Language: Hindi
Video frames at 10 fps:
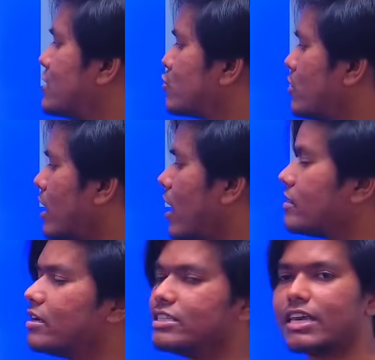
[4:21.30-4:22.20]
स्कोर है
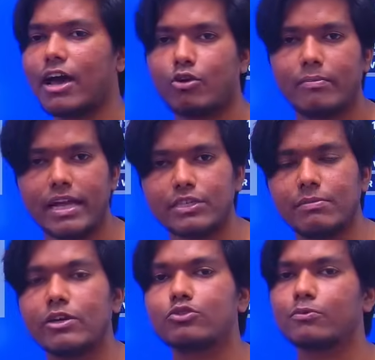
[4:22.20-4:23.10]
अदर चारों मैच में
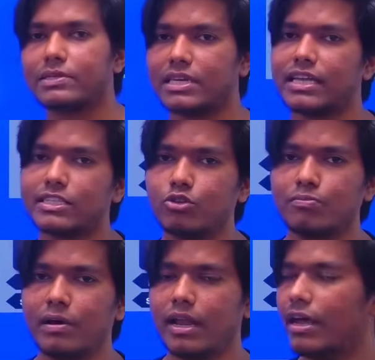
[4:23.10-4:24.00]
150 से
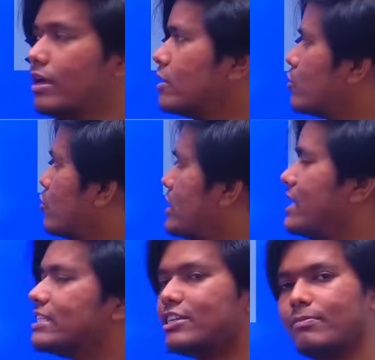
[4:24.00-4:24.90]
ऊपर है वो ये
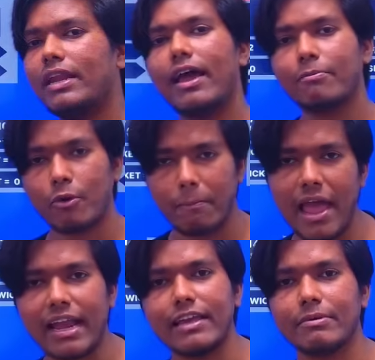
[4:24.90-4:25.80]
चीज मैंने आपको
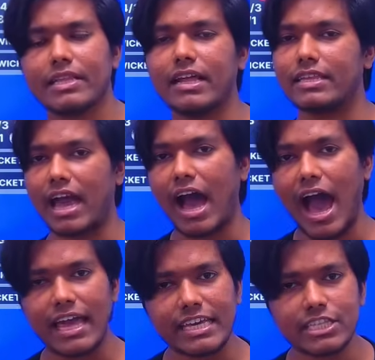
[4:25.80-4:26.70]
पहले ही बता दिया
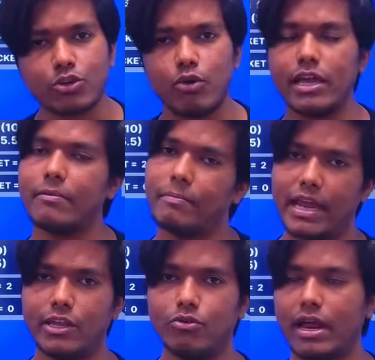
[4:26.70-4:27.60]
हाई स्कोरिंग
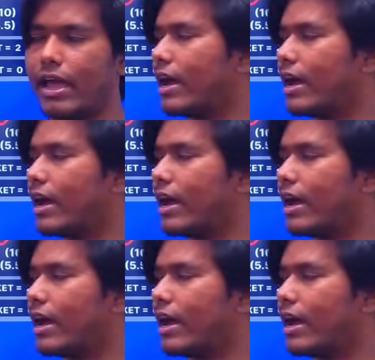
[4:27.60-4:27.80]
वेन्यू रहेगा